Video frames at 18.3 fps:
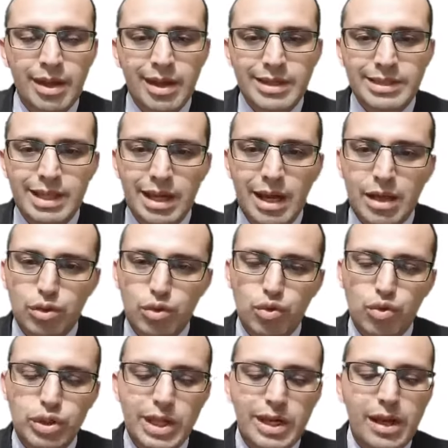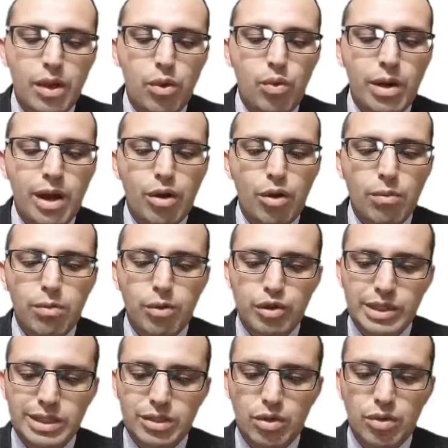Salandrius tiene una
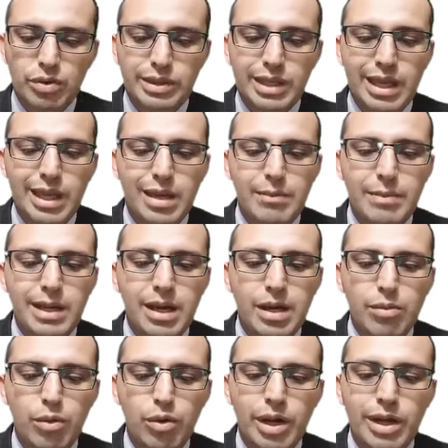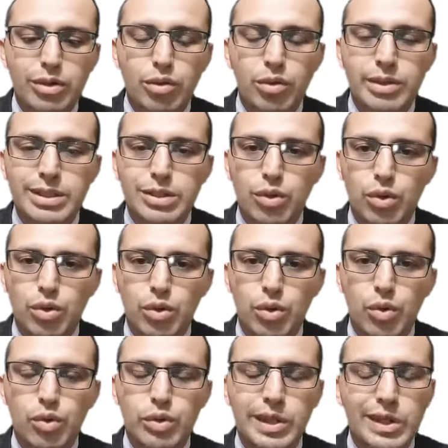composición de bicarbonato de
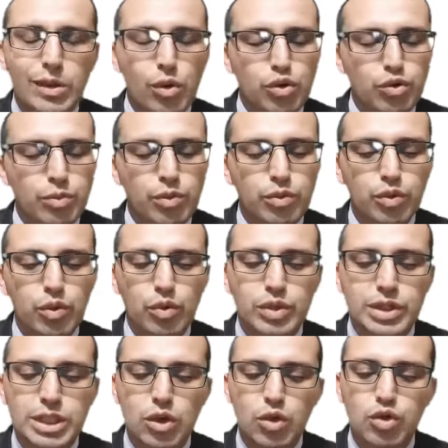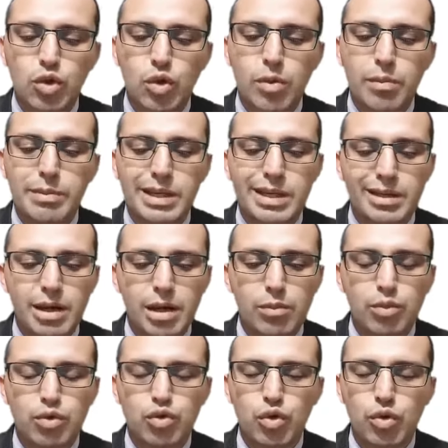sodio de 2.18
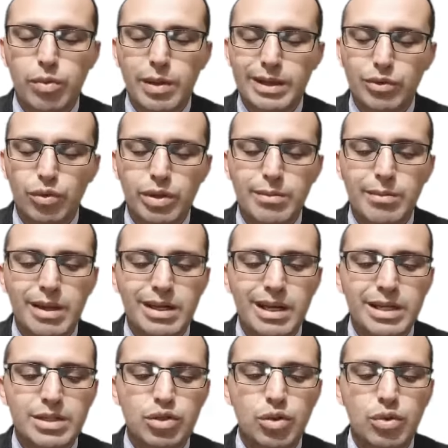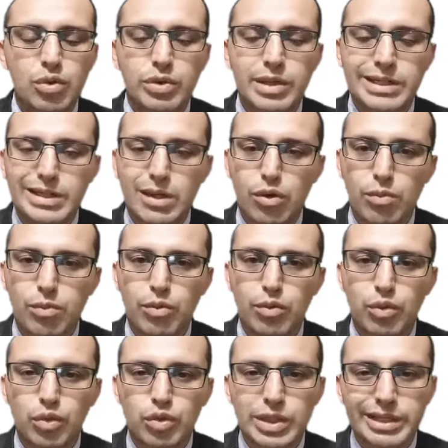miligramos, sulfato de magnesio de
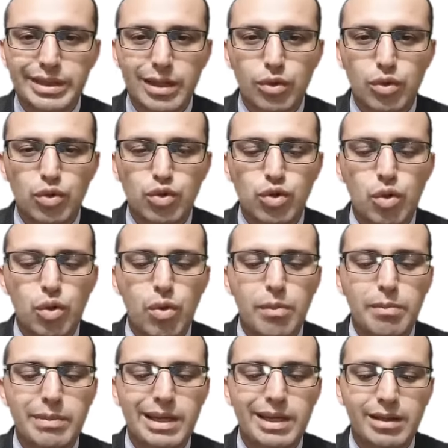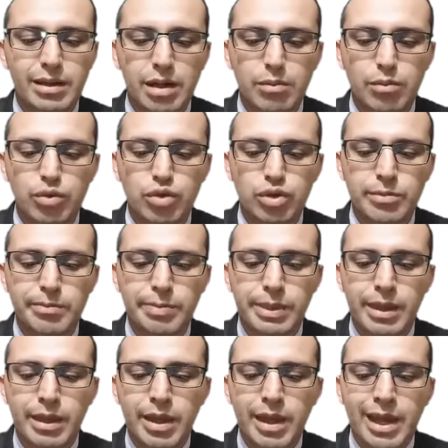0.88 miligramos,
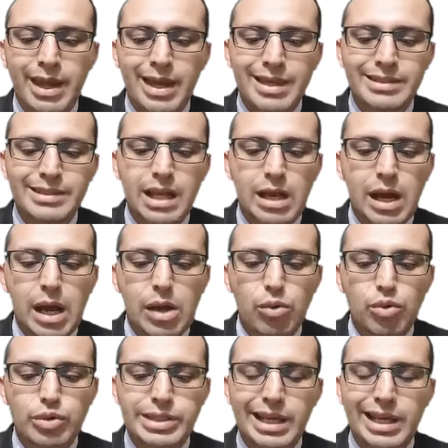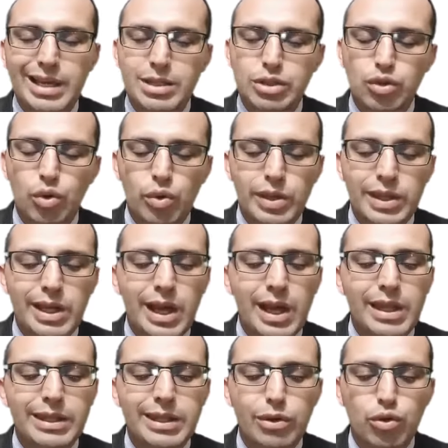sacarosa
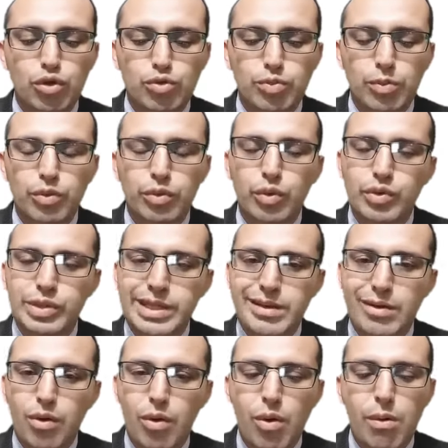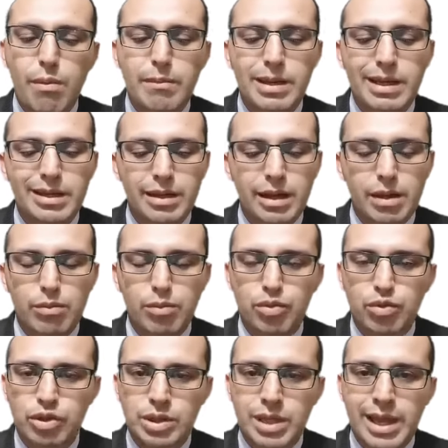sódica de 2.5
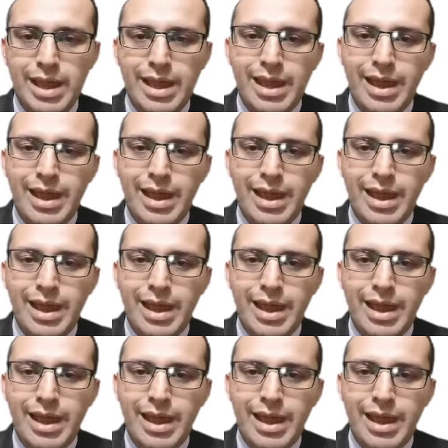miligramos,